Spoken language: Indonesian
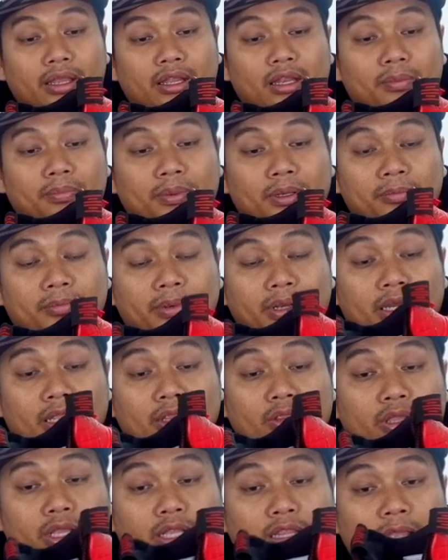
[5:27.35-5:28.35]
elephant print
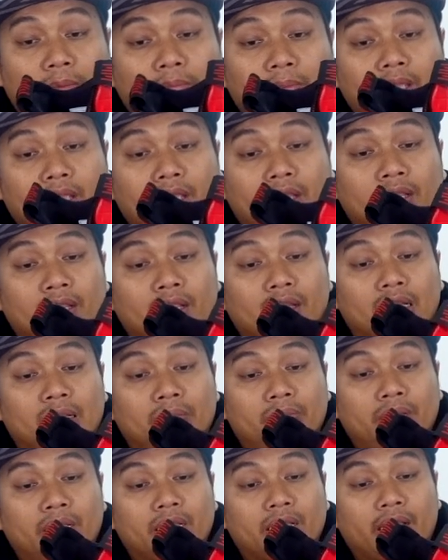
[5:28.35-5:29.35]
itu ya tapi ini lebih